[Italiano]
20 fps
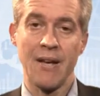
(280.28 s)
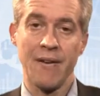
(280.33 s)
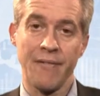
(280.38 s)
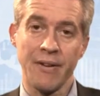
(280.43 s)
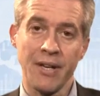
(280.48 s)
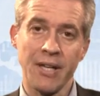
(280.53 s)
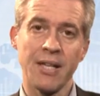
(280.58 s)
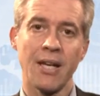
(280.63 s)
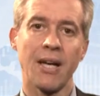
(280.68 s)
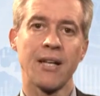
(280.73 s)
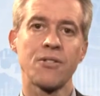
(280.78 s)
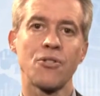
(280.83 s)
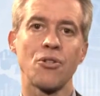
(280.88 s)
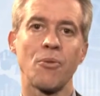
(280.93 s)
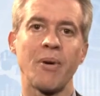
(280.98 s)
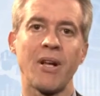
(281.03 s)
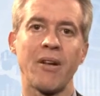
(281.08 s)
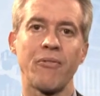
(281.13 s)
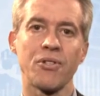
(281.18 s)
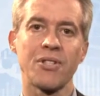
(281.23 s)
Vi ringrazio
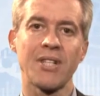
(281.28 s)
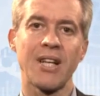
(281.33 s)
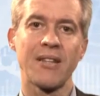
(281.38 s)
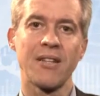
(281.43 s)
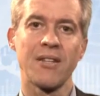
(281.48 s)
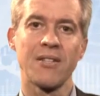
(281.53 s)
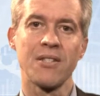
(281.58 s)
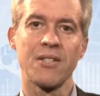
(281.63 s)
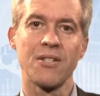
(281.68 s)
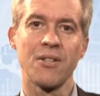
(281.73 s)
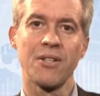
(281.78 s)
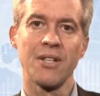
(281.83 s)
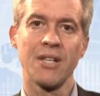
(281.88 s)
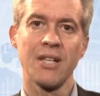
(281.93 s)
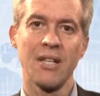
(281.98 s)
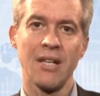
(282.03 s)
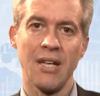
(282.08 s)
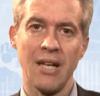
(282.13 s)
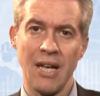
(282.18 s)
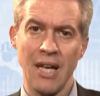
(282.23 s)
per la vostra
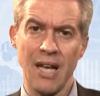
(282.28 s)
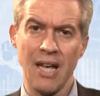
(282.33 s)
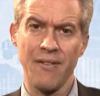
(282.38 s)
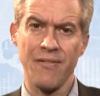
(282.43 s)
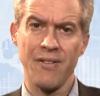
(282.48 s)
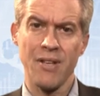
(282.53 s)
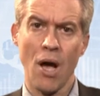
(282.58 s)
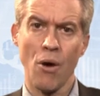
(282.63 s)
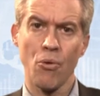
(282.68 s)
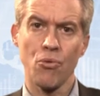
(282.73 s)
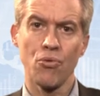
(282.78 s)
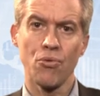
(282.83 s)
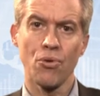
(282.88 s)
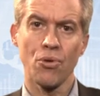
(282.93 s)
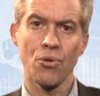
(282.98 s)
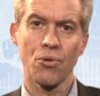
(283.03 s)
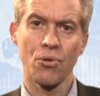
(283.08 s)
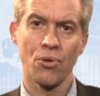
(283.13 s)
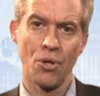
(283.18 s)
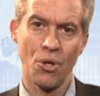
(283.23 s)
attenzione e vi
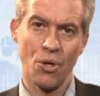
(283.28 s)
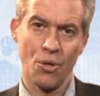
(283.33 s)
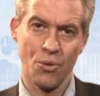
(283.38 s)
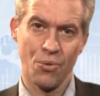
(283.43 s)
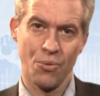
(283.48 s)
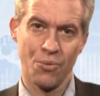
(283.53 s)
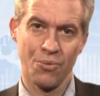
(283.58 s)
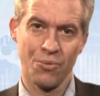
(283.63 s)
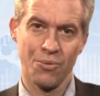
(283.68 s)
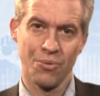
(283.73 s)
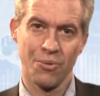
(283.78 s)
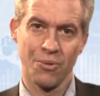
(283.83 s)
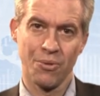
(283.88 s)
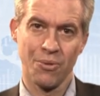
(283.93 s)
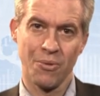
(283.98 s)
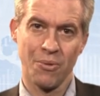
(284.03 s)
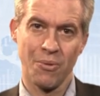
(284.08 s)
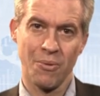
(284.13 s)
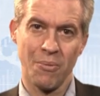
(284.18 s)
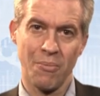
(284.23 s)
auguro
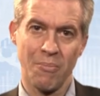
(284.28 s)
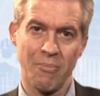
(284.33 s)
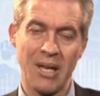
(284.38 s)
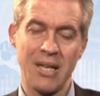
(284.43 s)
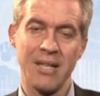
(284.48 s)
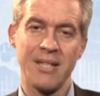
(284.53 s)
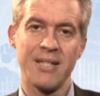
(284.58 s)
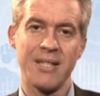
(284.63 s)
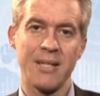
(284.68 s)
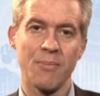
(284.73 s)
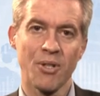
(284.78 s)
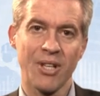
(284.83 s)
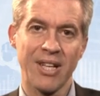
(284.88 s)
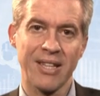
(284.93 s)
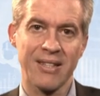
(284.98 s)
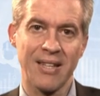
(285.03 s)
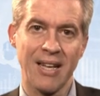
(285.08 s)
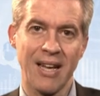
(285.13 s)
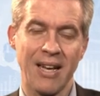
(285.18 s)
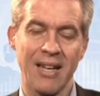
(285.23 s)
un eh, bellissimo
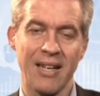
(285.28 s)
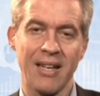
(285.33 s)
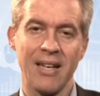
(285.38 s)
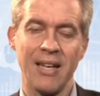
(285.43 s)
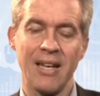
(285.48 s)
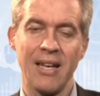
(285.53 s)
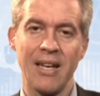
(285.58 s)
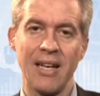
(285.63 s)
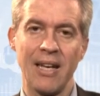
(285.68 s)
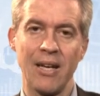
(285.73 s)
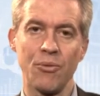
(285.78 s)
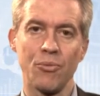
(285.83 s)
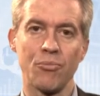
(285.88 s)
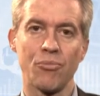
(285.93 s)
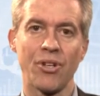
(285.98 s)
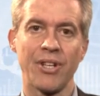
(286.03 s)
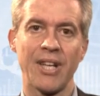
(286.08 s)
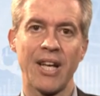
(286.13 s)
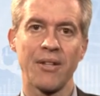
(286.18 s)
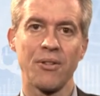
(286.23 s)
Natale e un
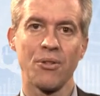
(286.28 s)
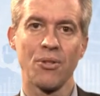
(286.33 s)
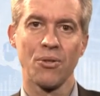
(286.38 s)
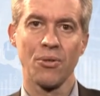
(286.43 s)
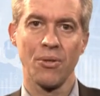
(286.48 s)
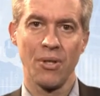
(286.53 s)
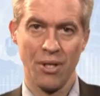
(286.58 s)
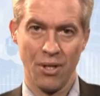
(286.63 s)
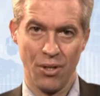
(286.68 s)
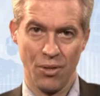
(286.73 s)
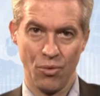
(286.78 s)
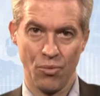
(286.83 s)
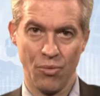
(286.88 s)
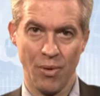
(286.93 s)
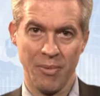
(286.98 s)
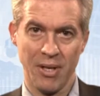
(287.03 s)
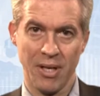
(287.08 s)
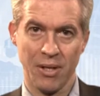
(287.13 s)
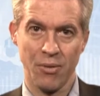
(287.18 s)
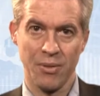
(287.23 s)
buon anno
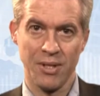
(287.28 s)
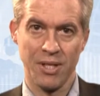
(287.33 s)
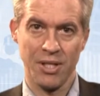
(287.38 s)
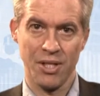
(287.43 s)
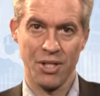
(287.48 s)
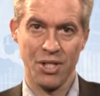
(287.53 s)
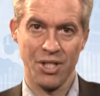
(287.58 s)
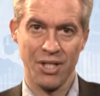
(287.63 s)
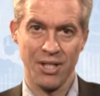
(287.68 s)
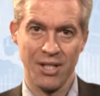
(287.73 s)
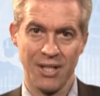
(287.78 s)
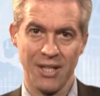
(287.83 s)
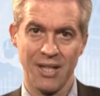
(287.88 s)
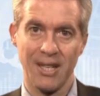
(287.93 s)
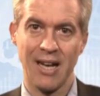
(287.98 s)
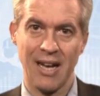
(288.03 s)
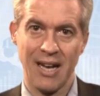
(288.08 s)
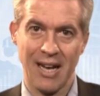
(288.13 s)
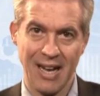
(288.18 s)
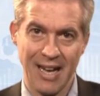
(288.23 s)
2015.
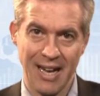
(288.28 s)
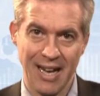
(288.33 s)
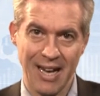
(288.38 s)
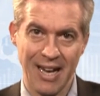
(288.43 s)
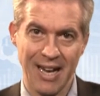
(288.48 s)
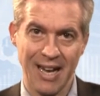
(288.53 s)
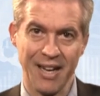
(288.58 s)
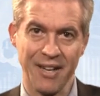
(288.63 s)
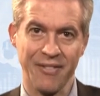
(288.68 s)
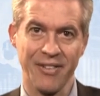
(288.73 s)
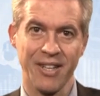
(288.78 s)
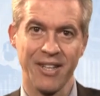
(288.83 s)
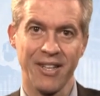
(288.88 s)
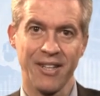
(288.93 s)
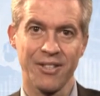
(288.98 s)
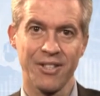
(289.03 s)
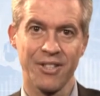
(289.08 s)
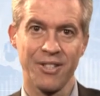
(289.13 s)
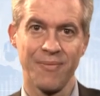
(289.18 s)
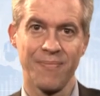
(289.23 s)

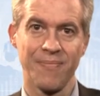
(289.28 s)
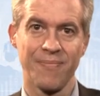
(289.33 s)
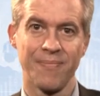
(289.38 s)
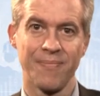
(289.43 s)
Arrivederci.